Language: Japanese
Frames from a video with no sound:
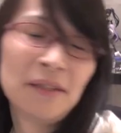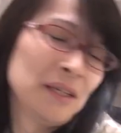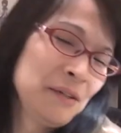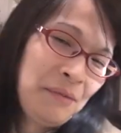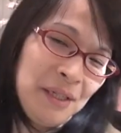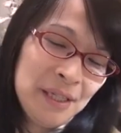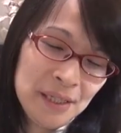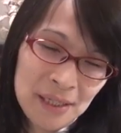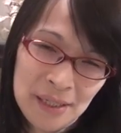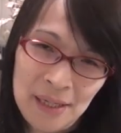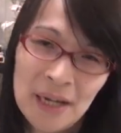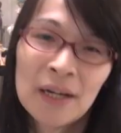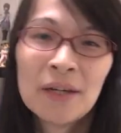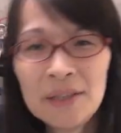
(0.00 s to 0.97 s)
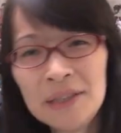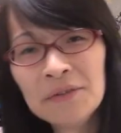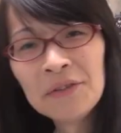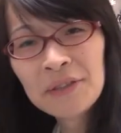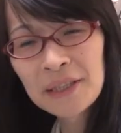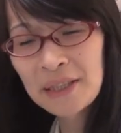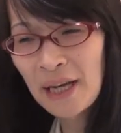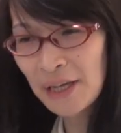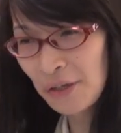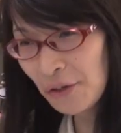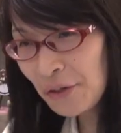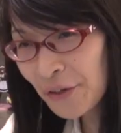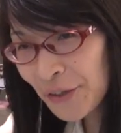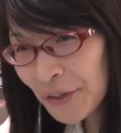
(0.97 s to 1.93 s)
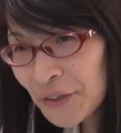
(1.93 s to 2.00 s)
ていうイメージじゃなく自分が作
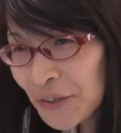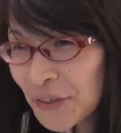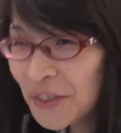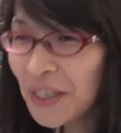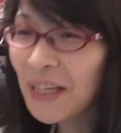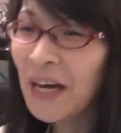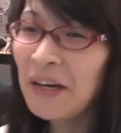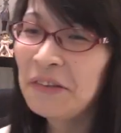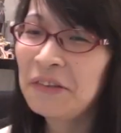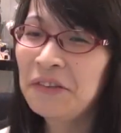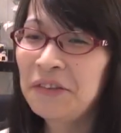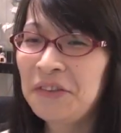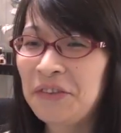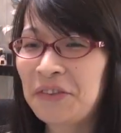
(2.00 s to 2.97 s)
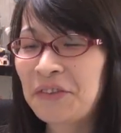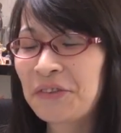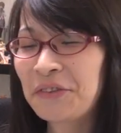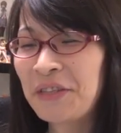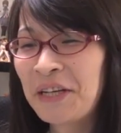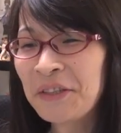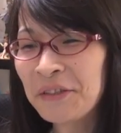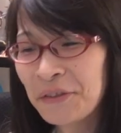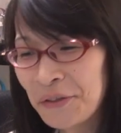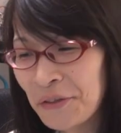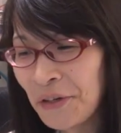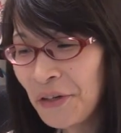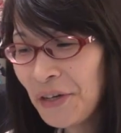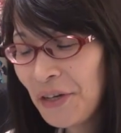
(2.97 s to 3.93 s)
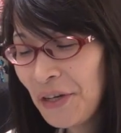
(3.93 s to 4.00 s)
業用として買うとなる
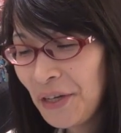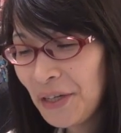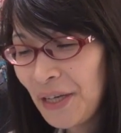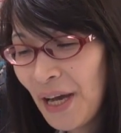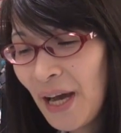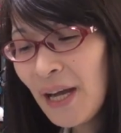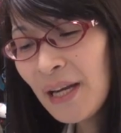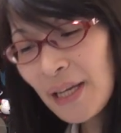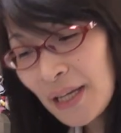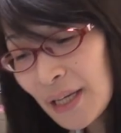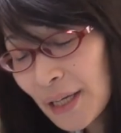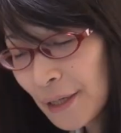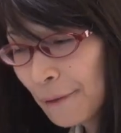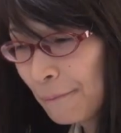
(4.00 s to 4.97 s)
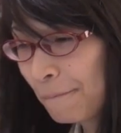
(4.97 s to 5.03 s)
とやはり